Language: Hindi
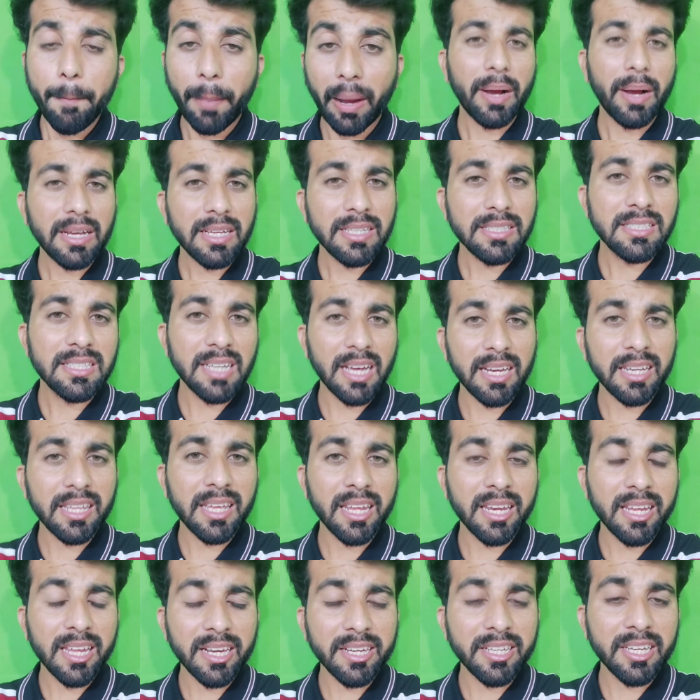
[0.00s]
पाकिस्तान
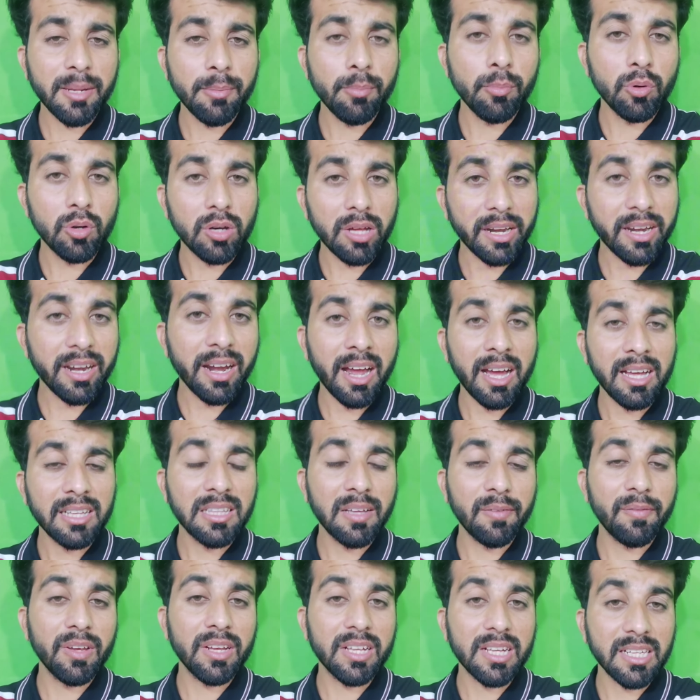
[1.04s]
क्रिकेट टीम मुकर्र
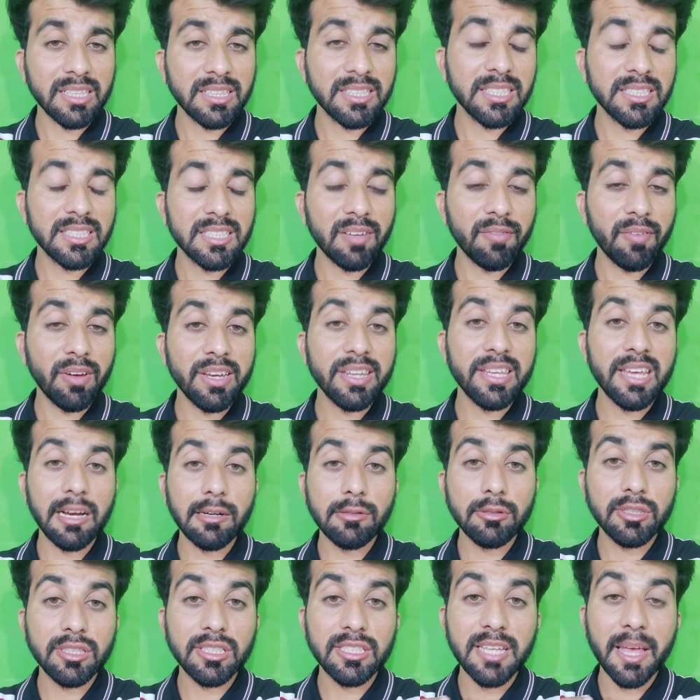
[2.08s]
हदफ इकतीस ओवर या
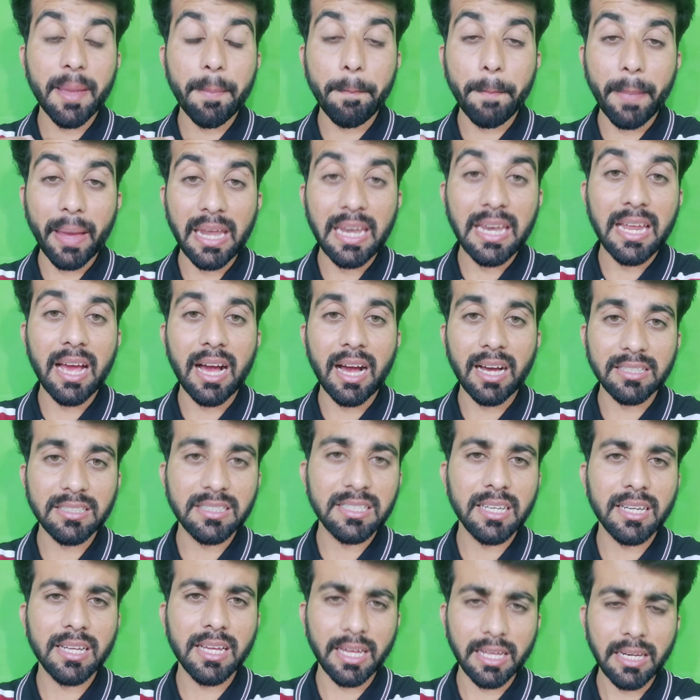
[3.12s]
उससे पहले
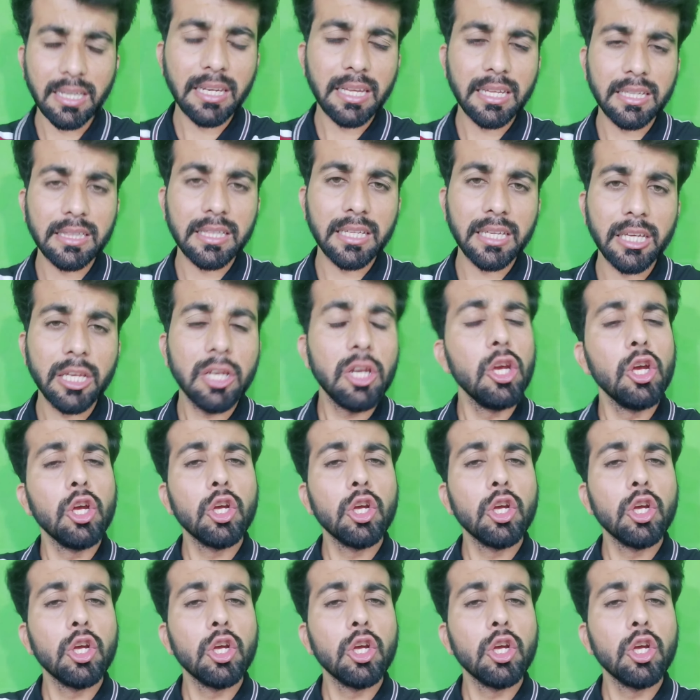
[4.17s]
हासिल कर लेती